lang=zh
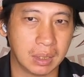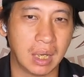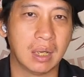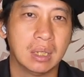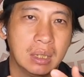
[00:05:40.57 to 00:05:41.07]

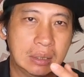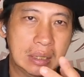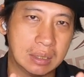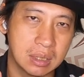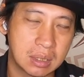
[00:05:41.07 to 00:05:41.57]
那
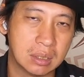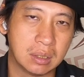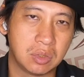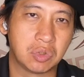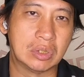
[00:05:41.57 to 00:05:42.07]
第二件
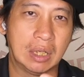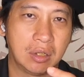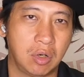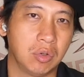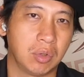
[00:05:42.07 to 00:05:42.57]
事就是他
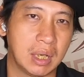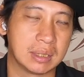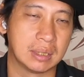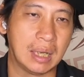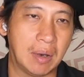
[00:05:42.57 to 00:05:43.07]
的后轮开
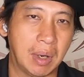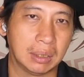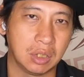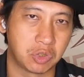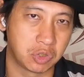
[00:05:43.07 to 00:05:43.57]
始打
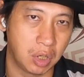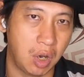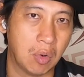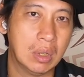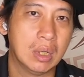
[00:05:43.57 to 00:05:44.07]
滑的时
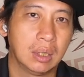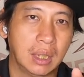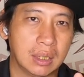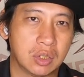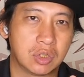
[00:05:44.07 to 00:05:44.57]
候，
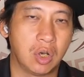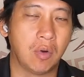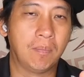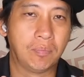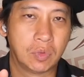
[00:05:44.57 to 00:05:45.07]
他的
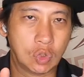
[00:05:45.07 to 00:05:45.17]
手。